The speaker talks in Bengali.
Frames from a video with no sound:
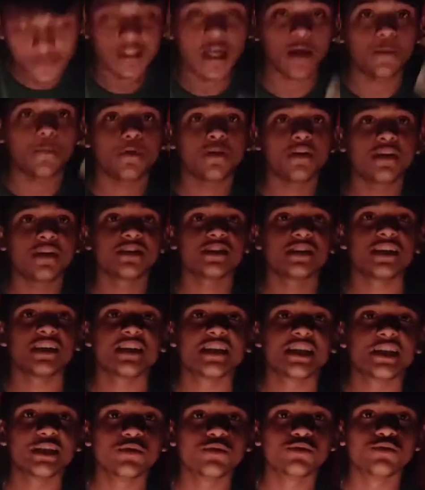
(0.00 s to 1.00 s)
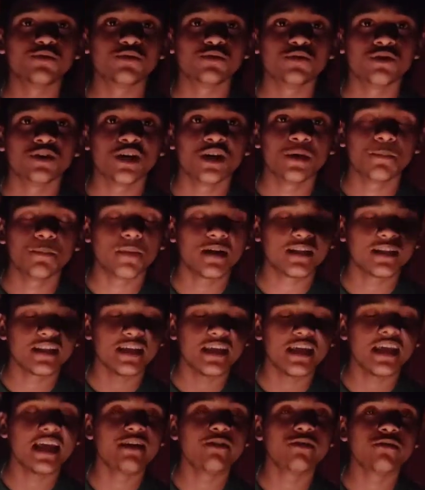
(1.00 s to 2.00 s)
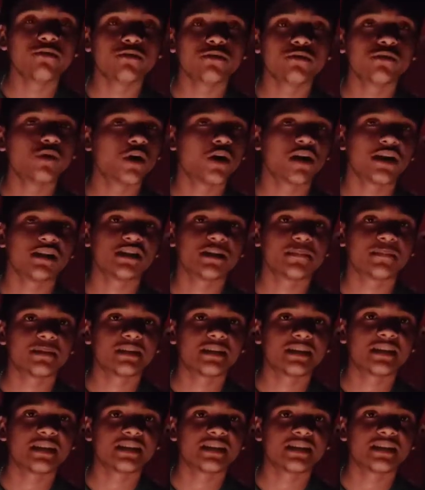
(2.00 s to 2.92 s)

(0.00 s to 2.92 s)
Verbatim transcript: তারপরটা এসে কিউ মানে এইগুলো ধরা যাবে না